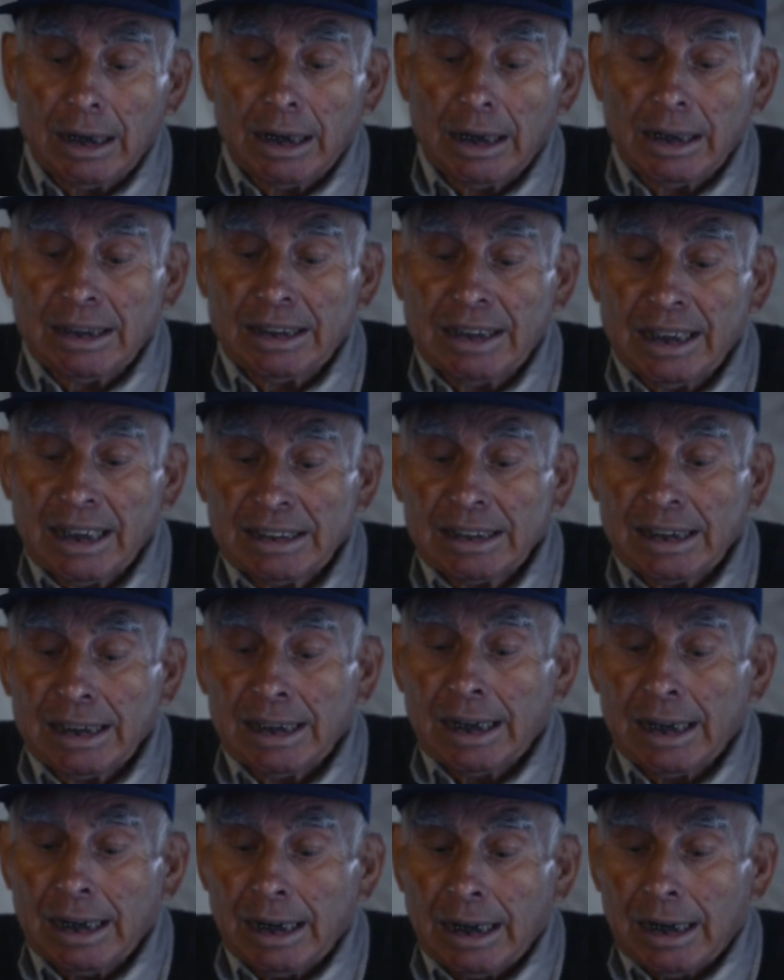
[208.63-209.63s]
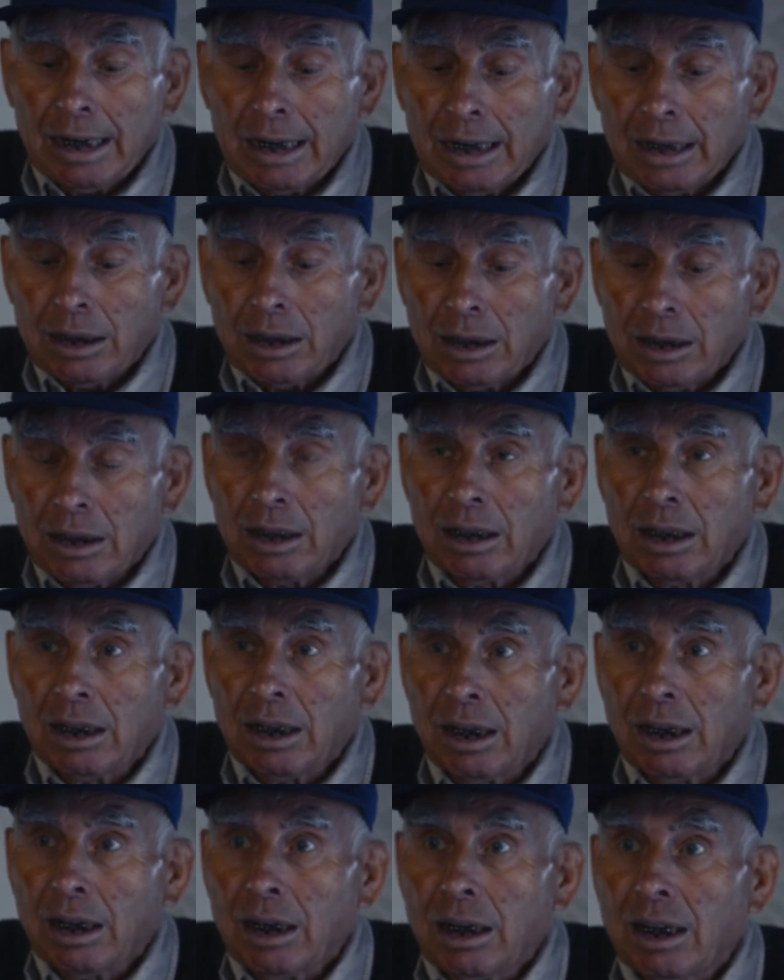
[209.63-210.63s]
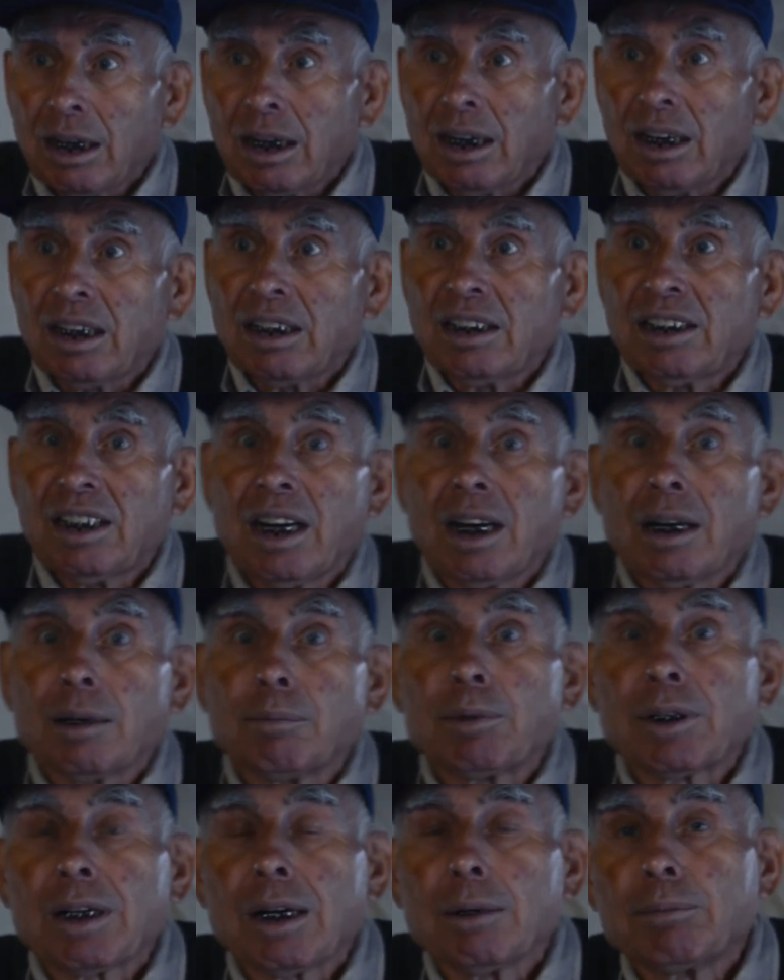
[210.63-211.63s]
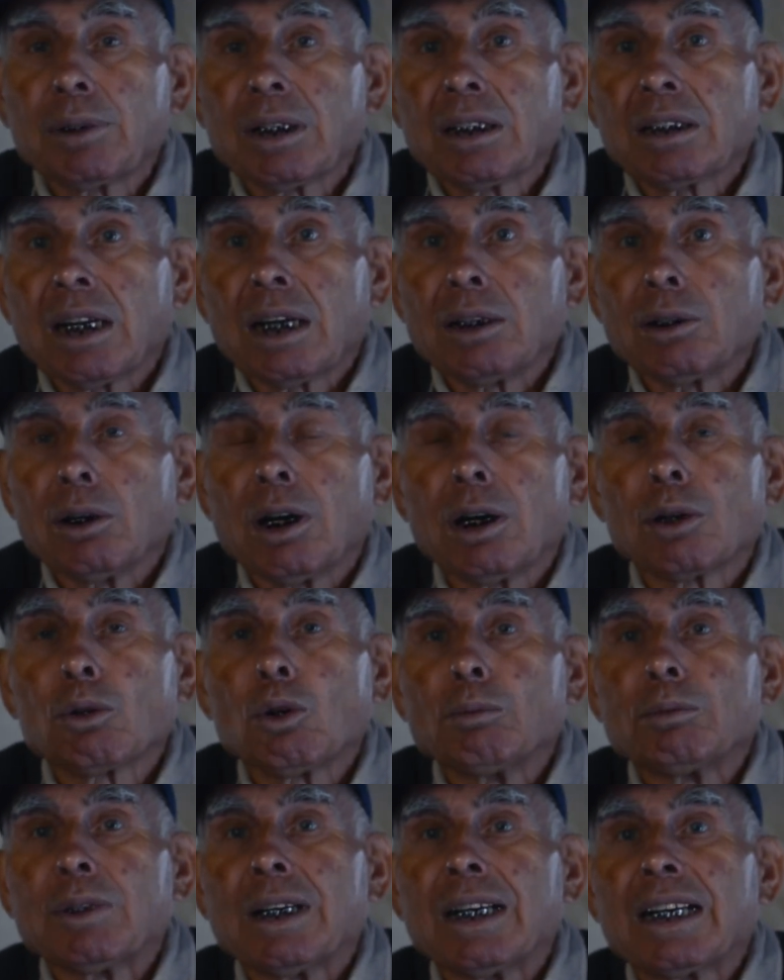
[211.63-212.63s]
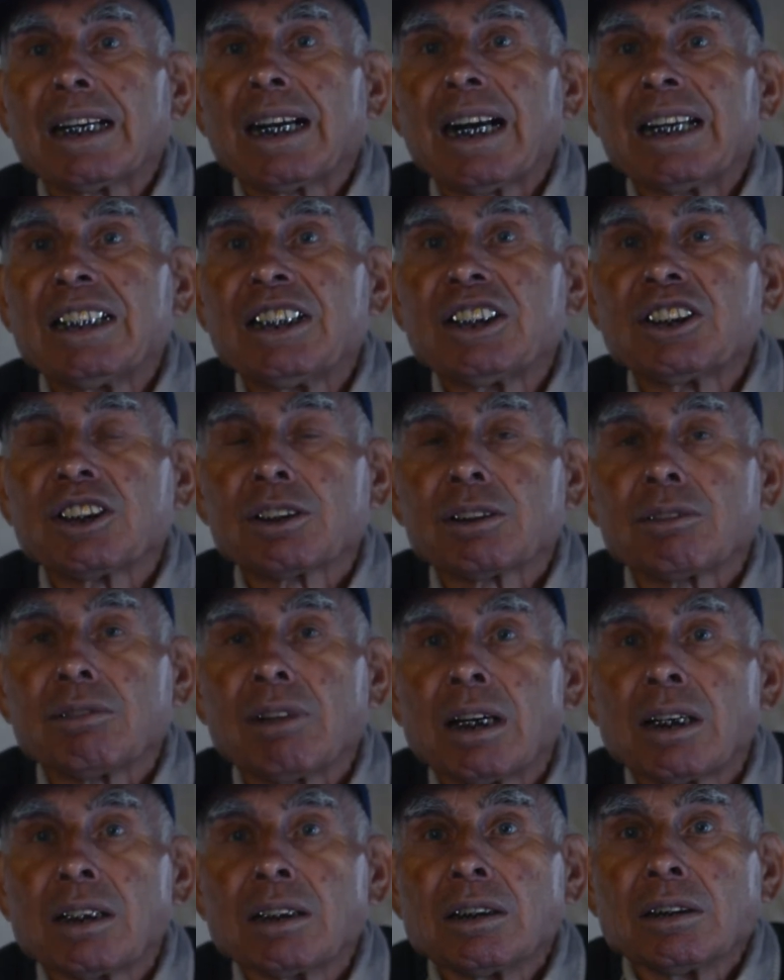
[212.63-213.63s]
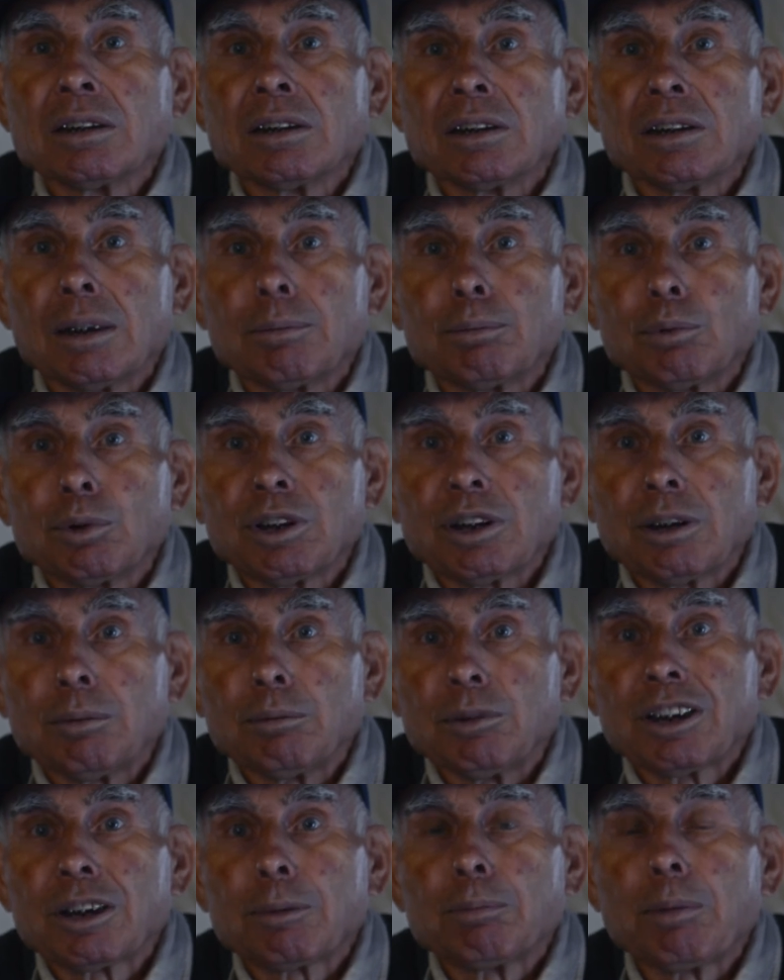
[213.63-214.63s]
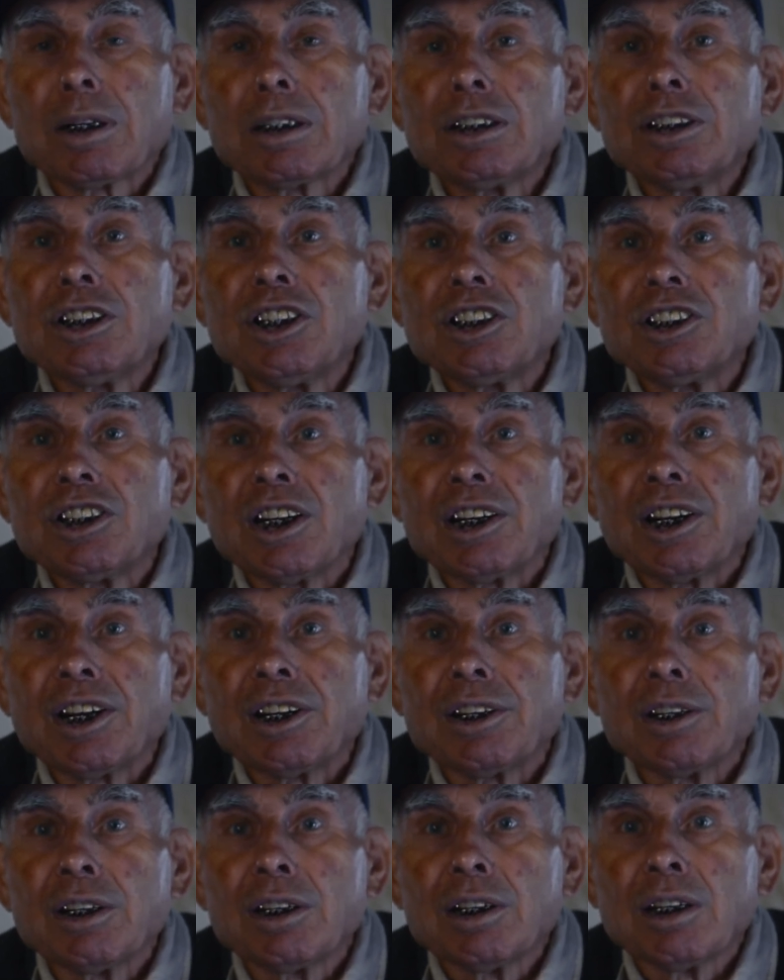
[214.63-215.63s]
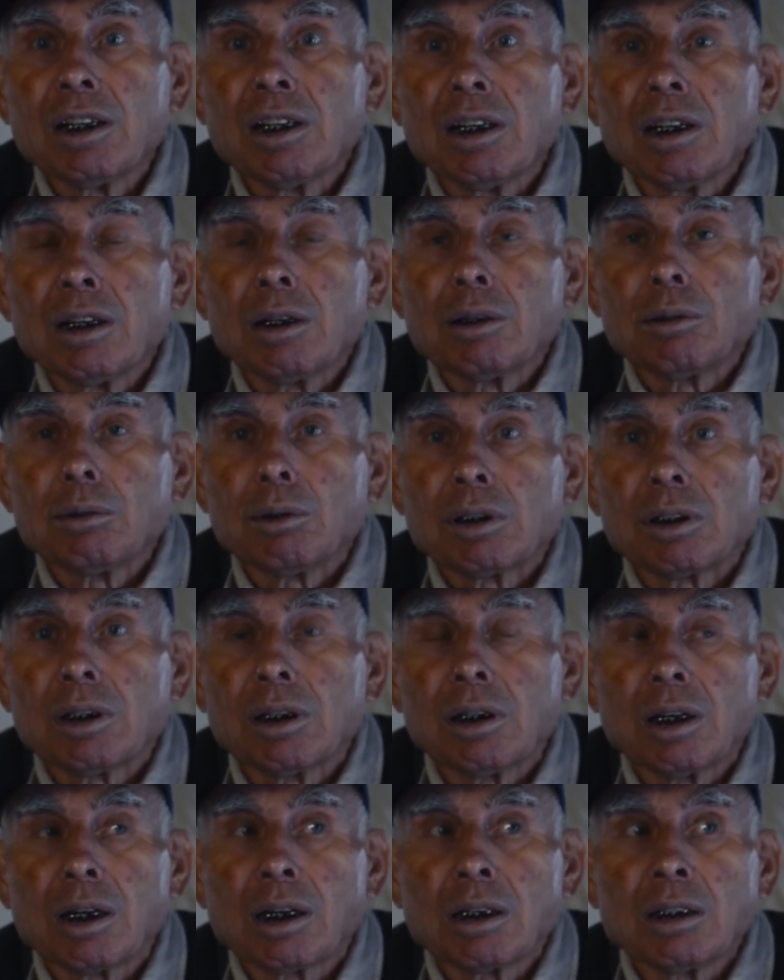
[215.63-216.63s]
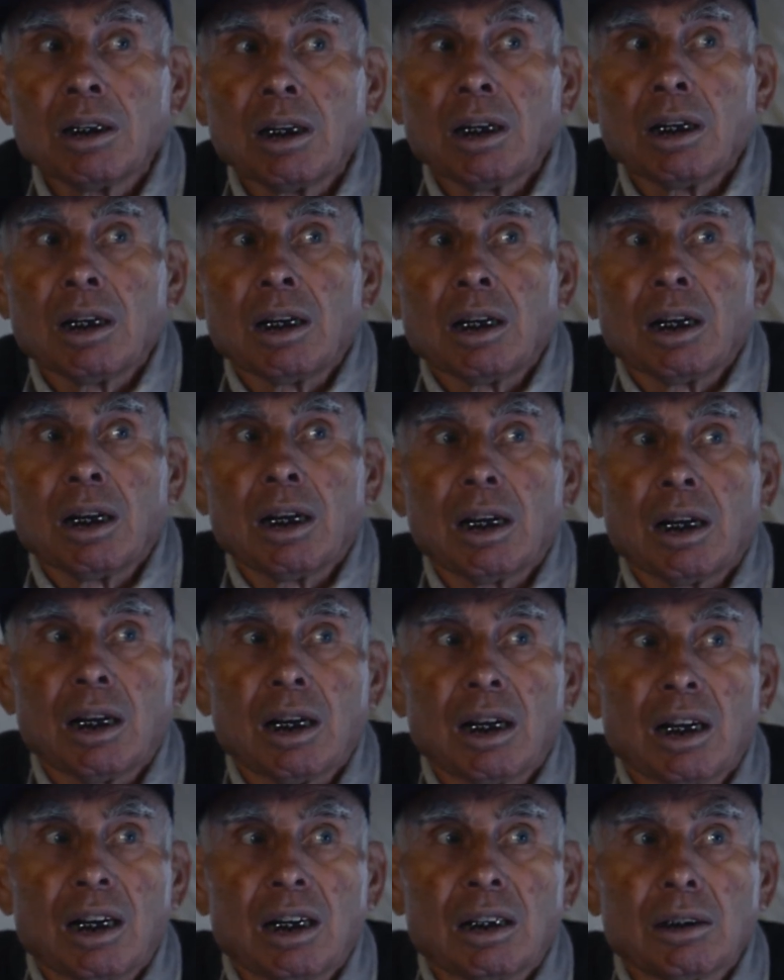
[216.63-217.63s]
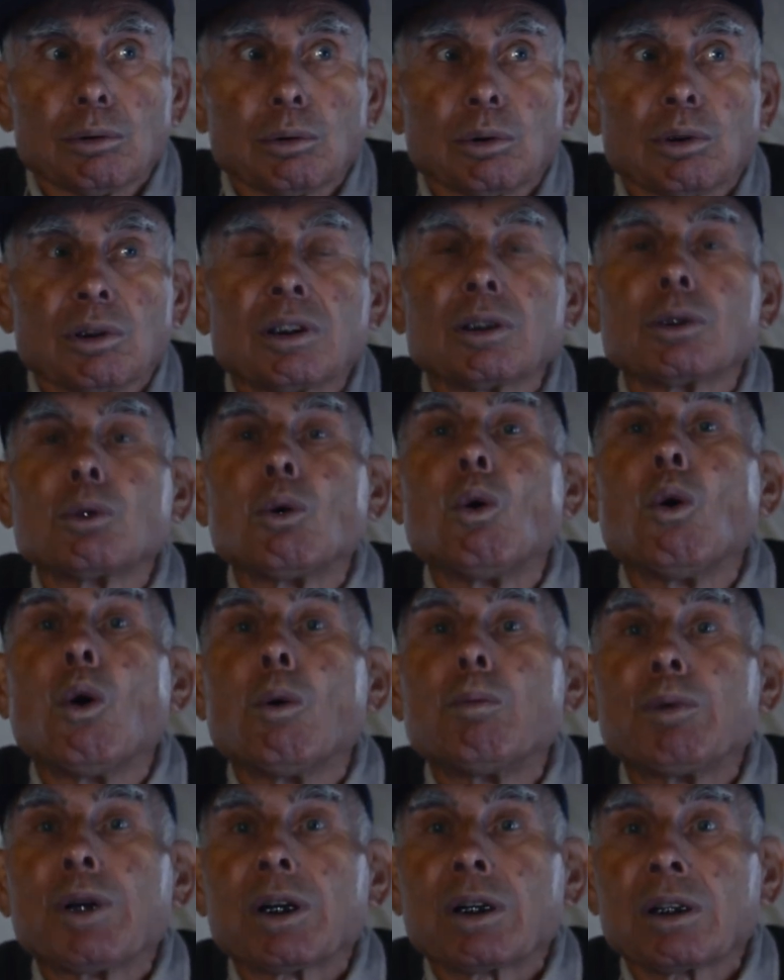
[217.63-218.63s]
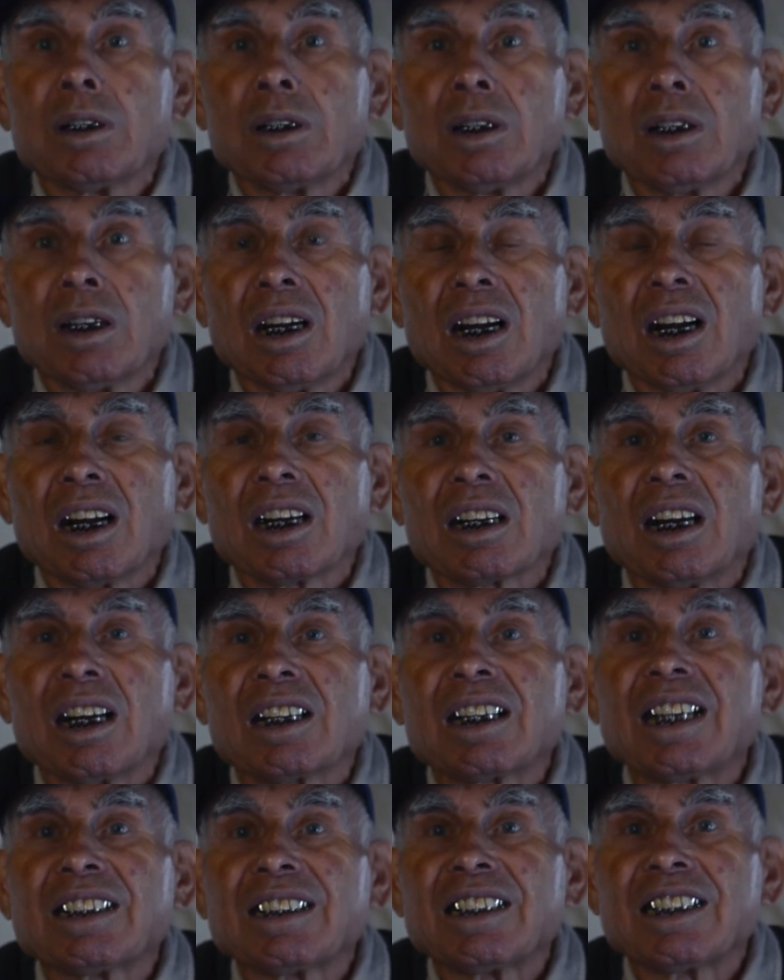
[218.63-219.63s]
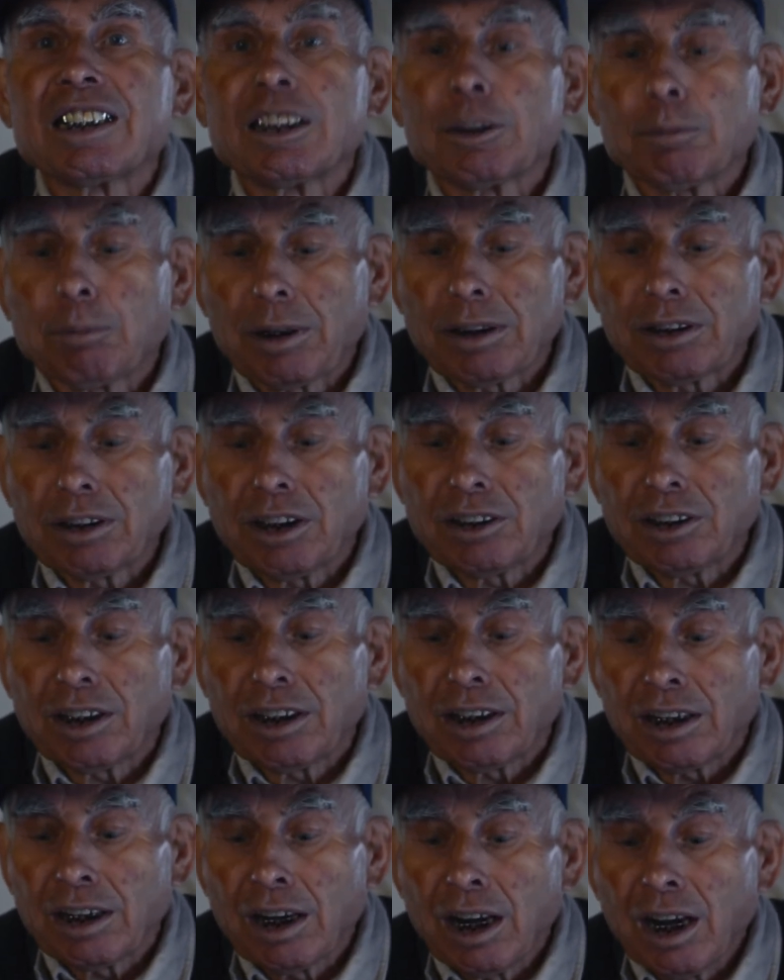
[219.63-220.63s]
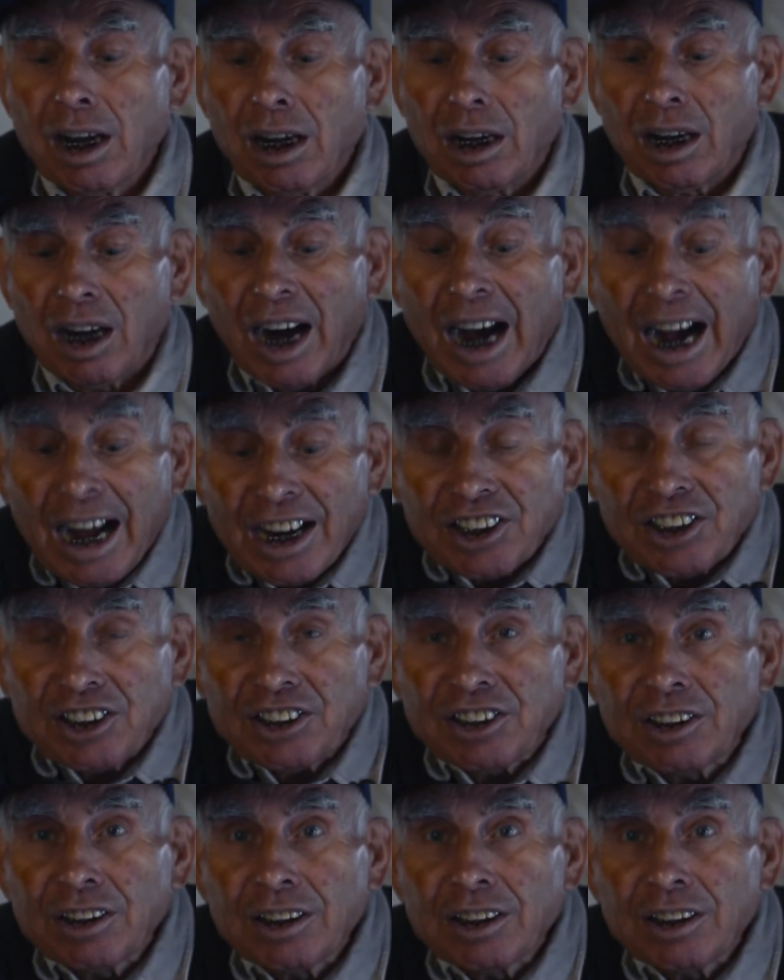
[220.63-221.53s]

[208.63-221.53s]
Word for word: Если я приобретаю огромное количество, допустим, исполнителей – вот, э, ну, с опер разных исполнителей, арий,